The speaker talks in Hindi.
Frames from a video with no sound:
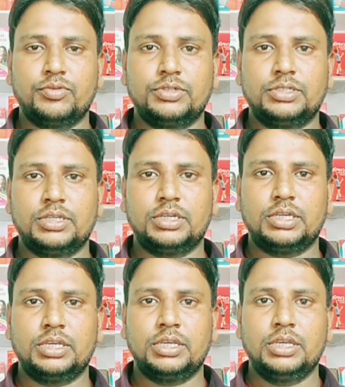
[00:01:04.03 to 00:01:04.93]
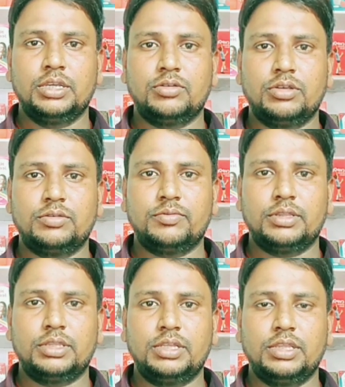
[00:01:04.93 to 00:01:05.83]
कंपोजिशन की तो
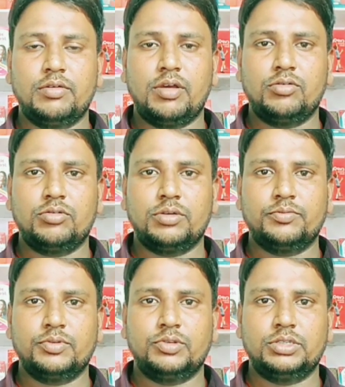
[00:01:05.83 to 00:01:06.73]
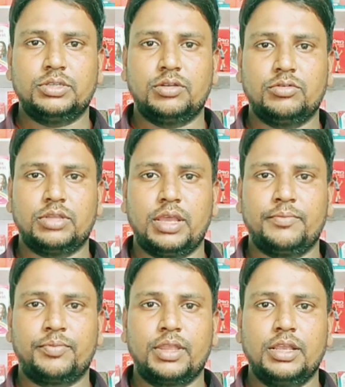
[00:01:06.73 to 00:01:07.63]
इसमें तीन दवाओं का कंपोजिशन होता
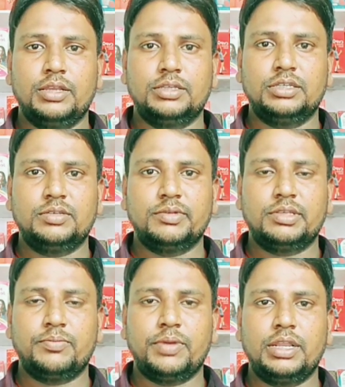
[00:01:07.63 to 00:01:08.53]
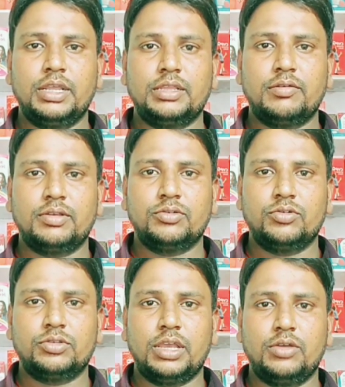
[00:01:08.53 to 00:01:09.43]
है जिसमें से पहला दवा
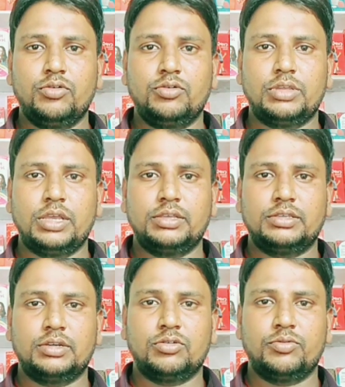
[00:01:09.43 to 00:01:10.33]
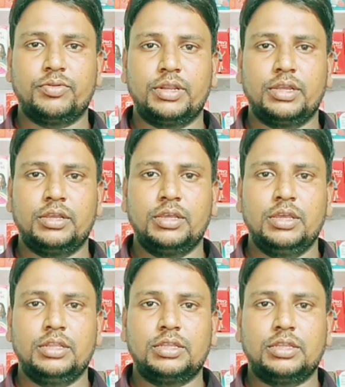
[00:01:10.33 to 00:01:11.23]
जो होता है वो होता है एसिक्लोफेनिक
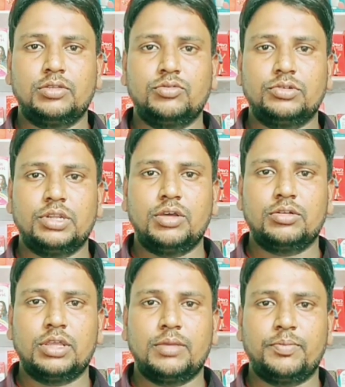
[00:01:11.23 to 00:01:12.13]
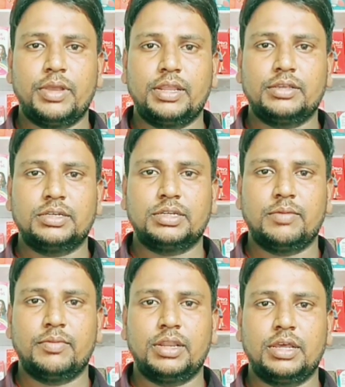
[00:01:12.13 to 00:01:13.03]
तथा दूसरा होता है
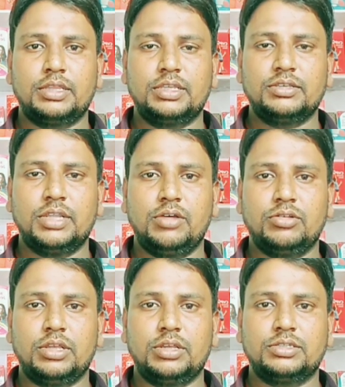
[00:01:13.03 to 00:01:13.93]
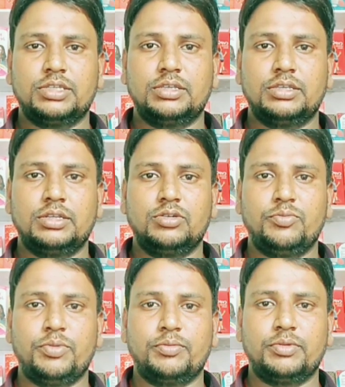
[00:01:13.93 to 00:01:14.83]
पैरासीटामॉल और तीसरा होता है
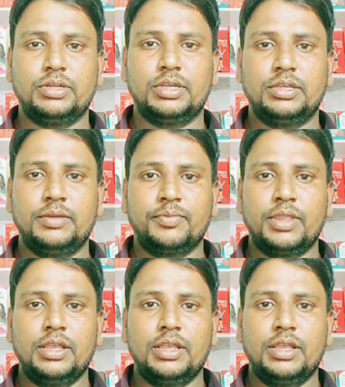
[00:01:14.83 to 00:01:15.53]
सेसरियोपेप्टिडेज